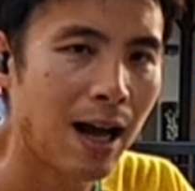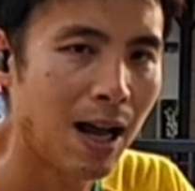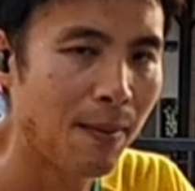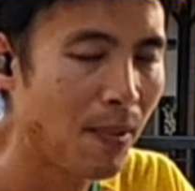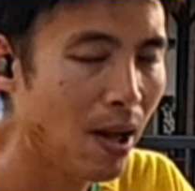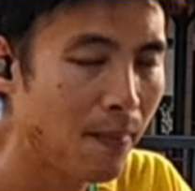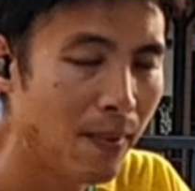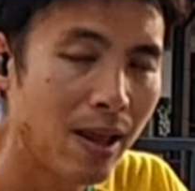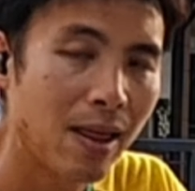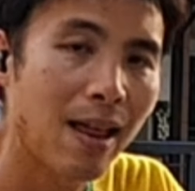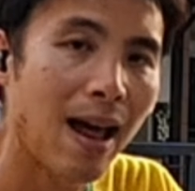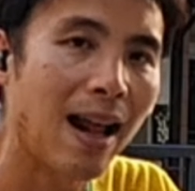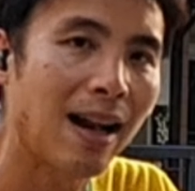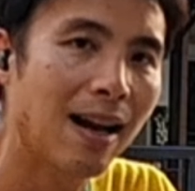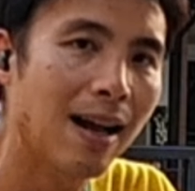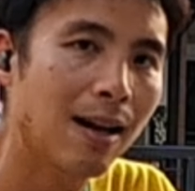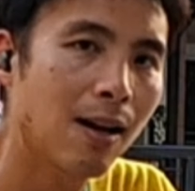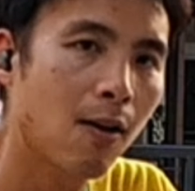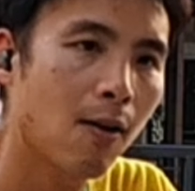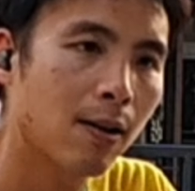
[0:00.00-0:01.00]
หายไปเป็นแสน
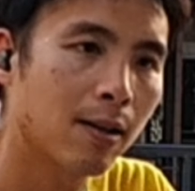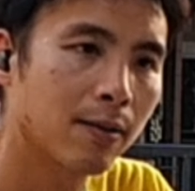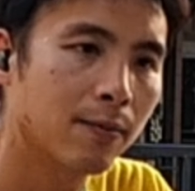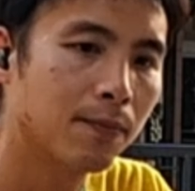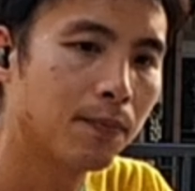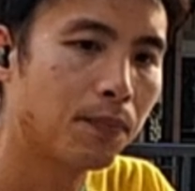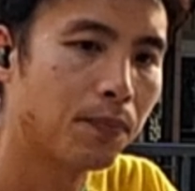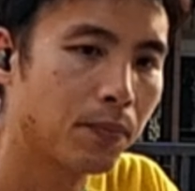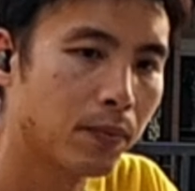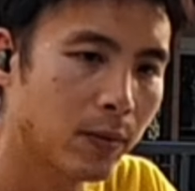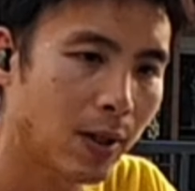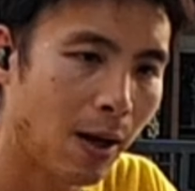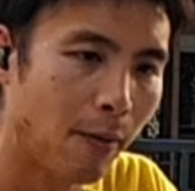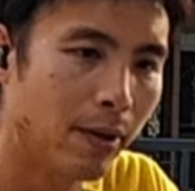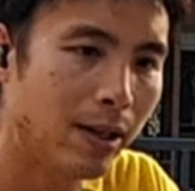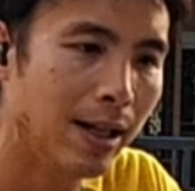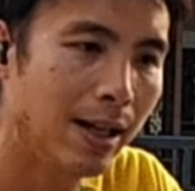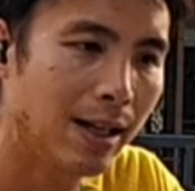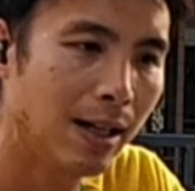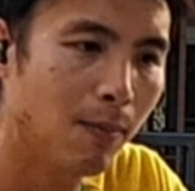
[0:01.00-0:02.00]
แน่นอน แต่
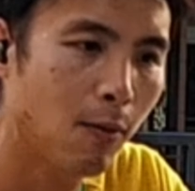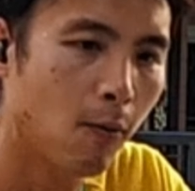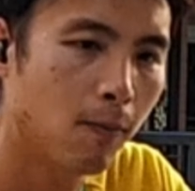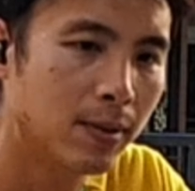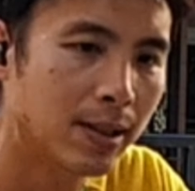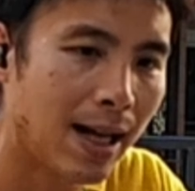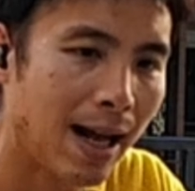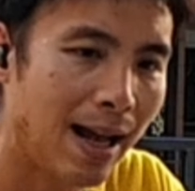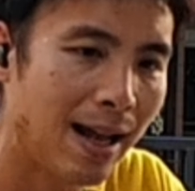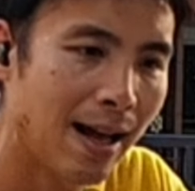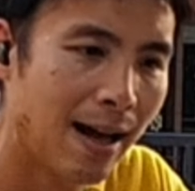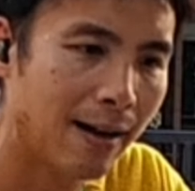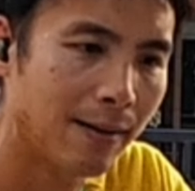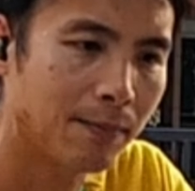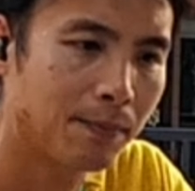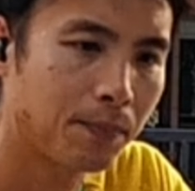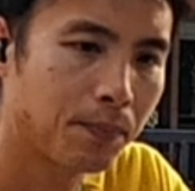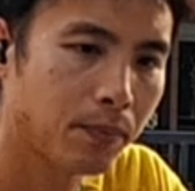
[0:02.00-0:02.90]
วิธีที่ผมใช้อ่ะ